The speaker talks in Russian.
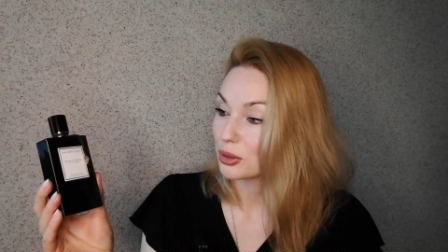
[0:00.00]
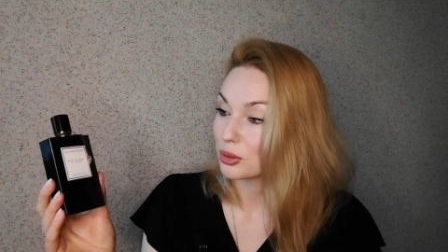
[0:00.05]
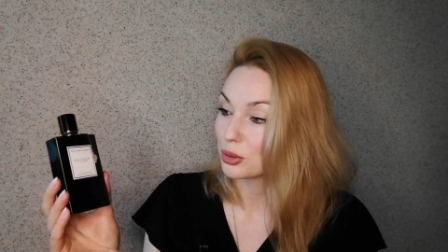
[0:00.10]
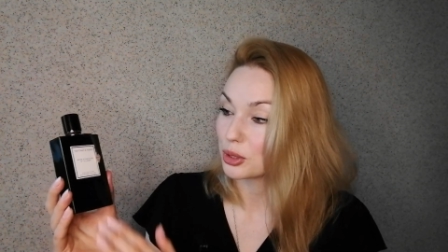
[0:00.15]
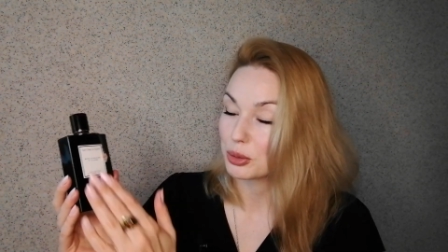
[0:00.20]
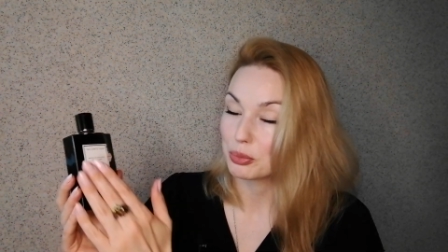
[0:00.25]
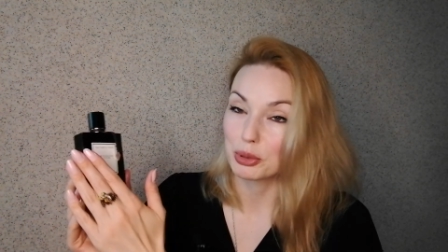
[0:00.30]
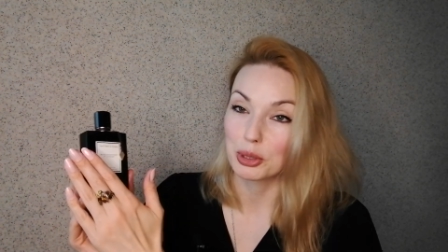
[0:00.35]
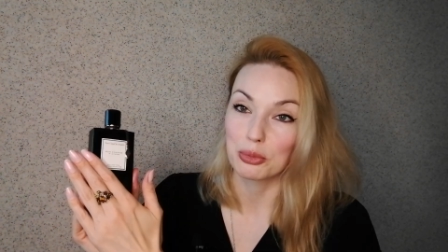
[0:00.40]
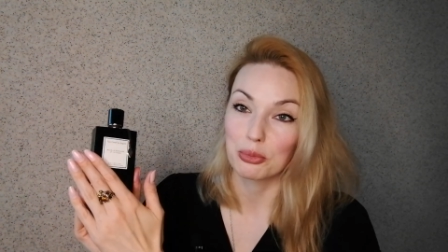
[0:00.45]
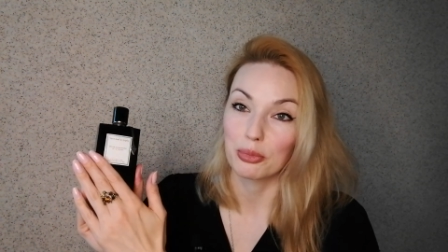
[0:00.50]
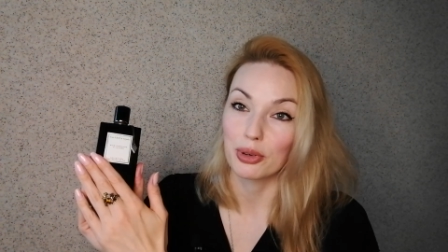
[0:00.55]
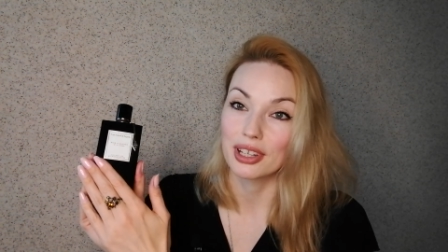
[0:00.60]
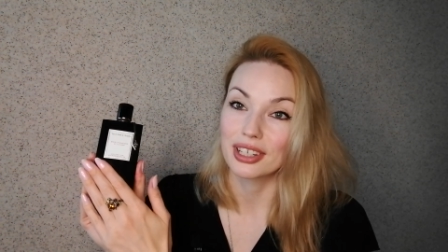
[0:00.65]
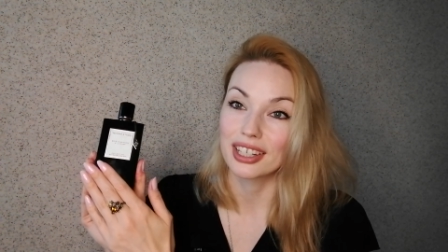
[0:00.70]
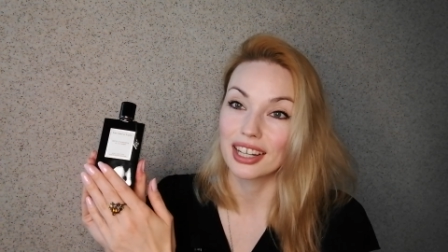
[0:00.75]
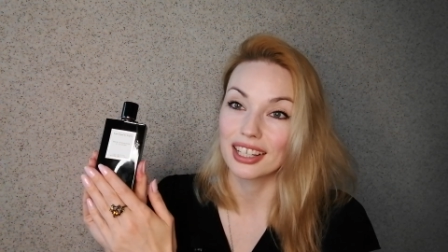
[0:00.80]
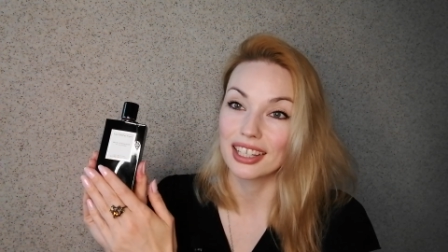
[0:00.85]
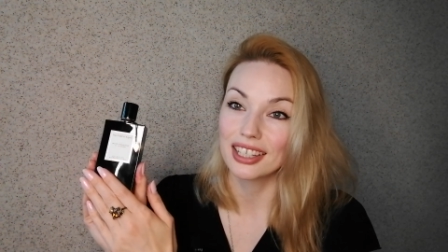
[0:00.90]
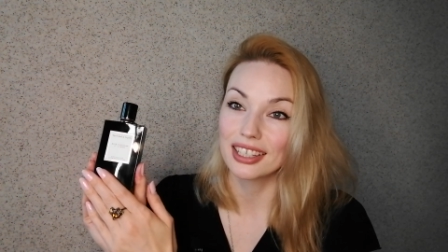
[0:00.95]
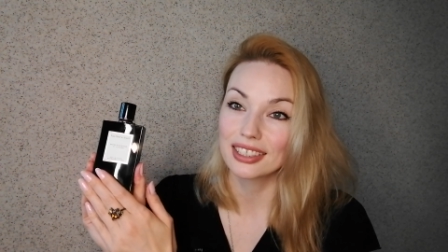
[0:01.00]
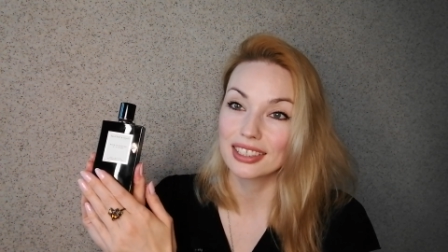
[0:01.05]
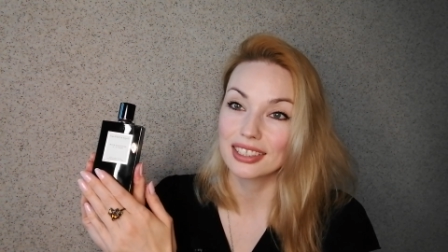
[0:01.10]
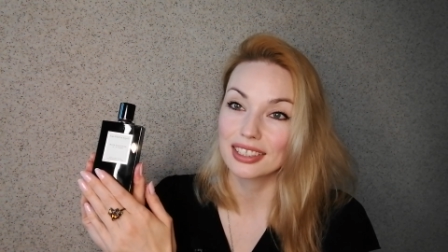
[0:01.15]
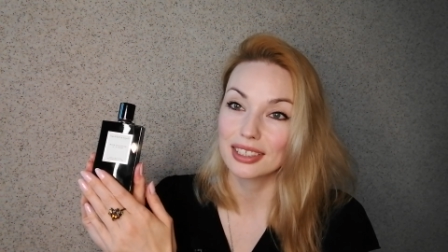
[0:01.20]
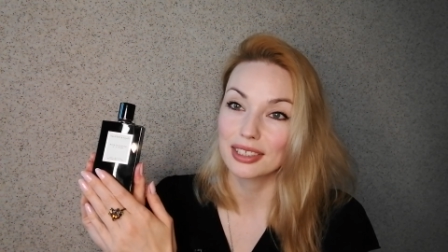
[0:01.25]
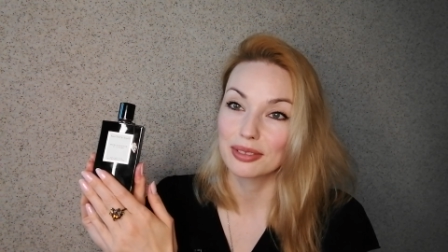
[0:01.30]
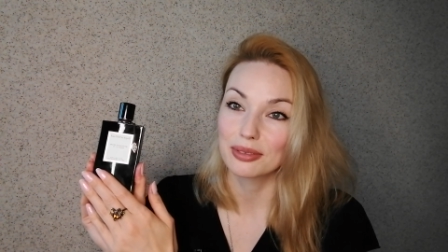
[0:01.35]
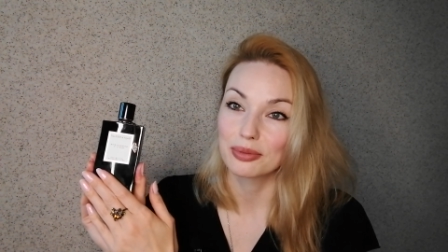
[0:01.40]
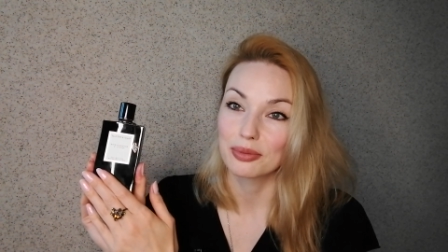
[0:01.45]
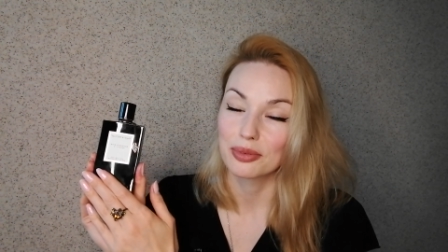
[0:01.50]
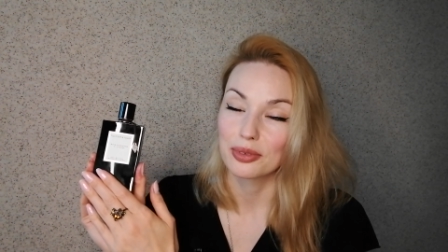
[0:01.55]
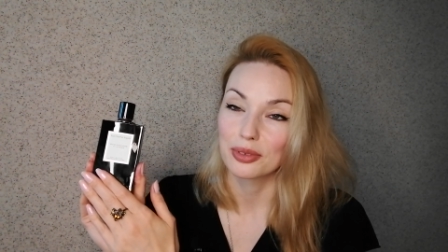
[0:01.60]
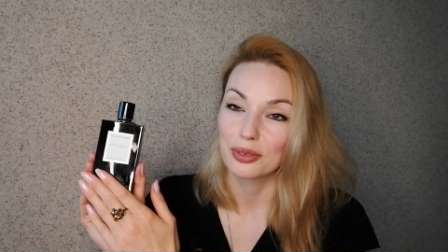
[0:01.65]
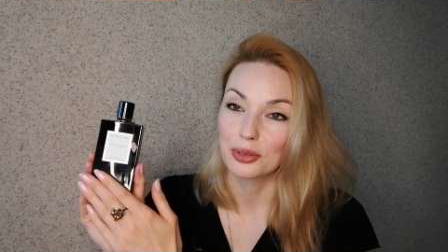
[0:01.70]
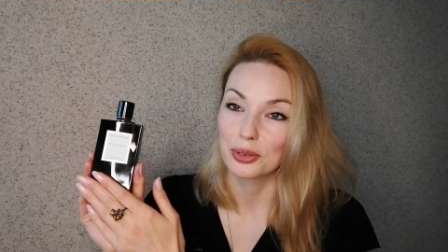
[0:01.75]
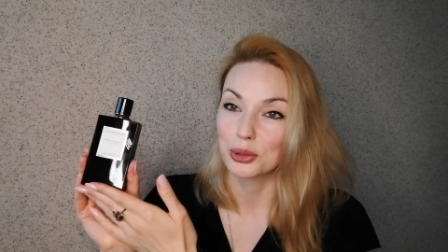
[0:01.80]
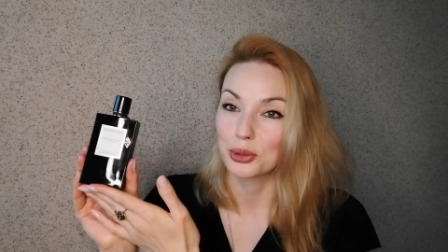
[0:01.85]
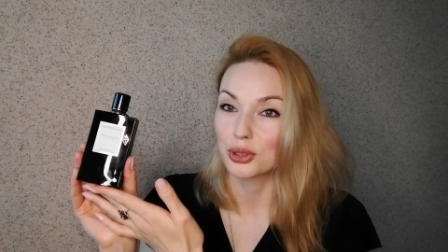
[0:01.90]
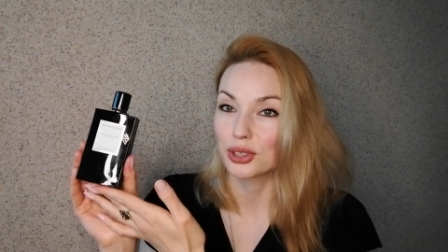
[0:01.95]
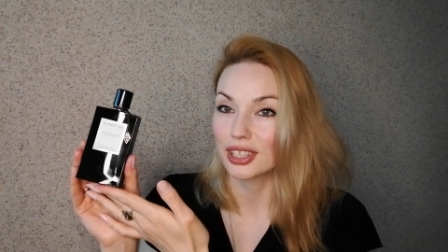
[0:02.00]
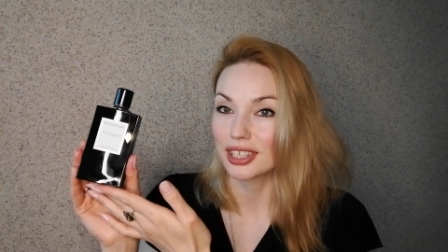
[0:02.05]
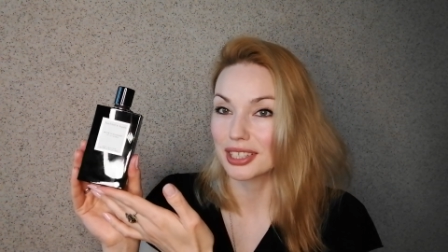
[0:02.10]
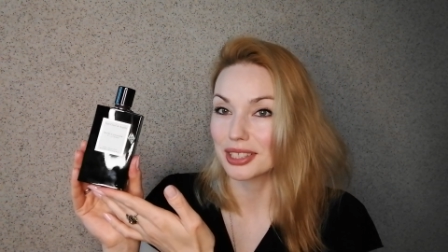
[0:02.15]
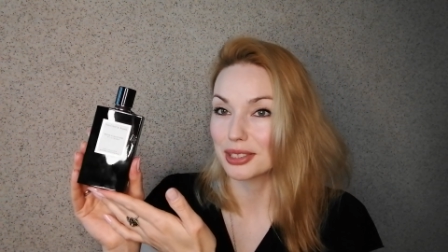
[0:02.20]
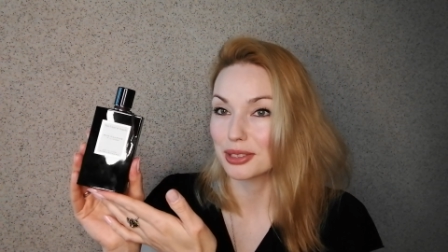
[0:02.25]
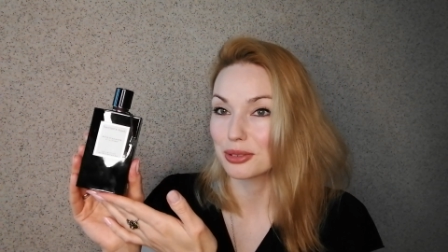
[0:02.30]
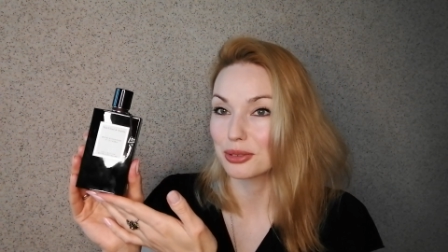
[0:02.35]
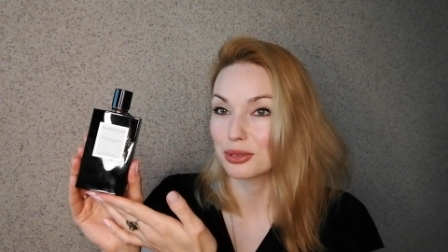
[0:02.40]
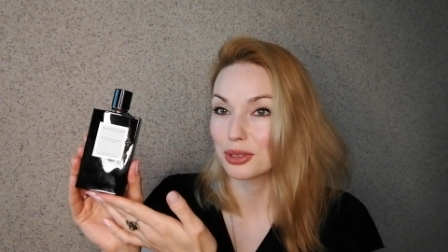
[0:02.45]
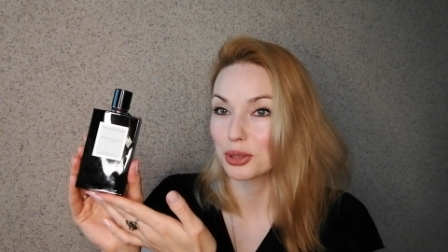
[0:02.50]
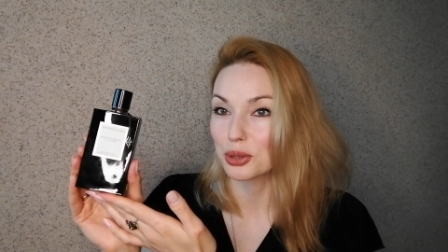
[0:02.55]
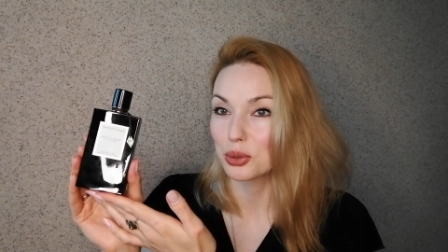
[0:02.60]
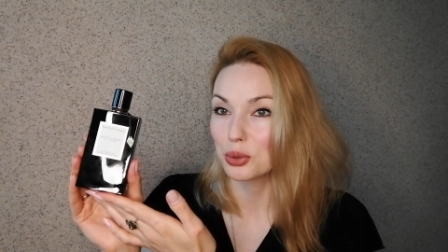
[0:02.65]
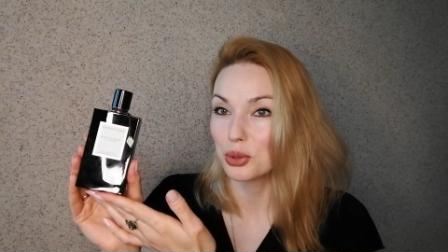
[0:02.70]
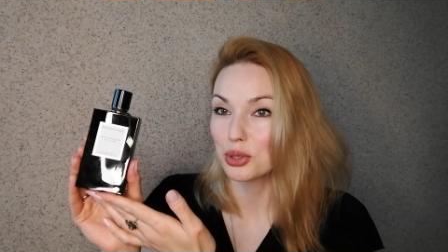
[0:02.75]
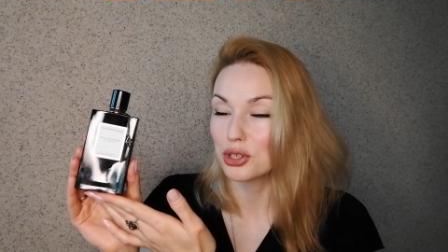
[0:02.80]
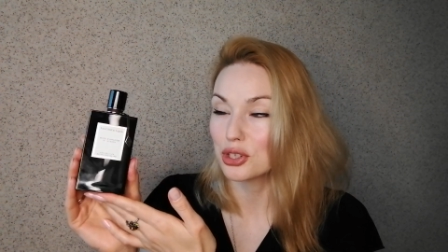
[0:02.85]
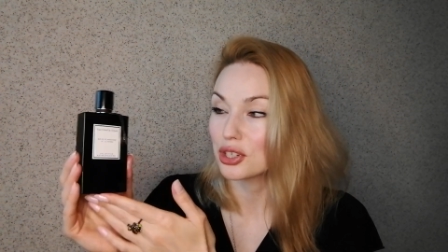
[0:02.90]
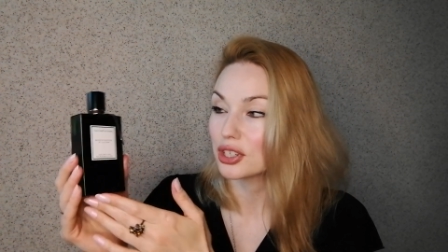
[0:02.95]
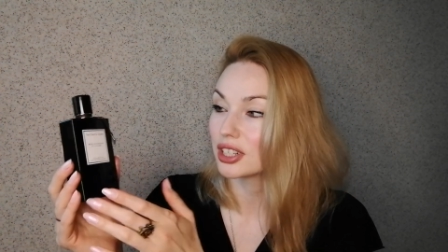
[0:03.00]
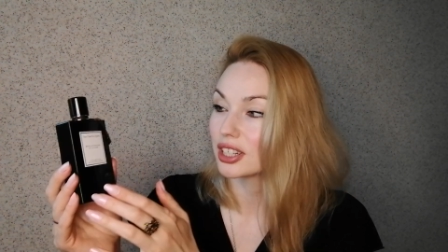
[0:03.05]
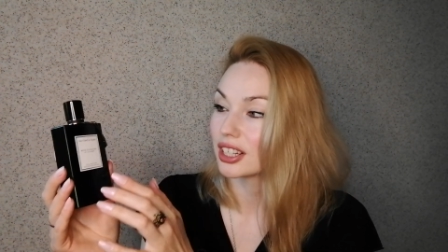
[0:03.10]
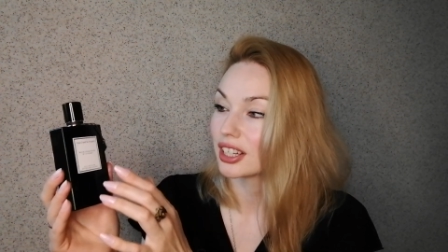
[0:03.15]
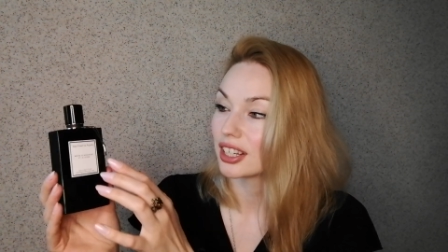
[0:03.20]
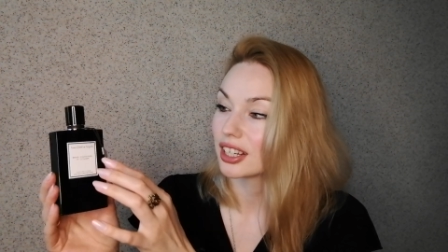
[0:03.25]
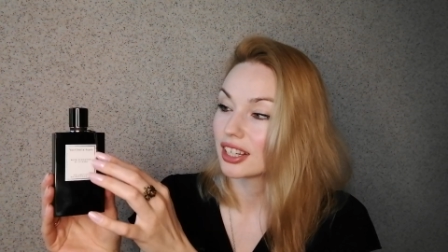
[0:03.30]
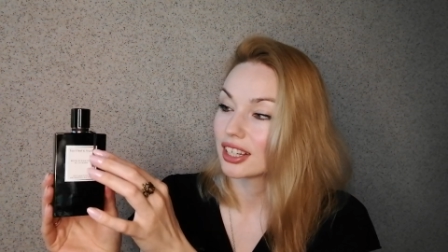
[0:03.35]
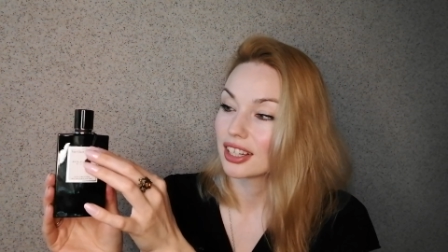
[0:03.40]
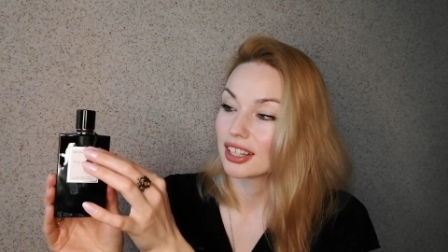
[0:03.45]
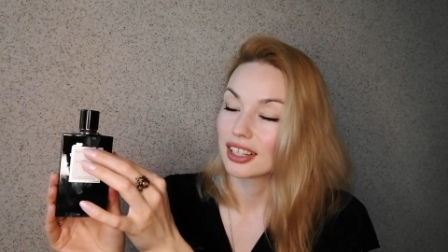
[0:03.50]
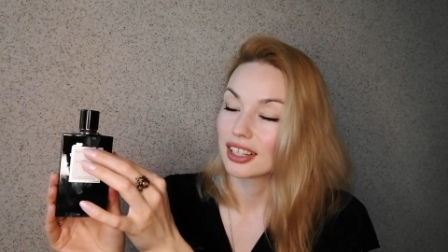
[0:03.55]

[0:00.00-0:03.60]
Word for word: Он теперь в моей коллекции. Такой красивый флакончик –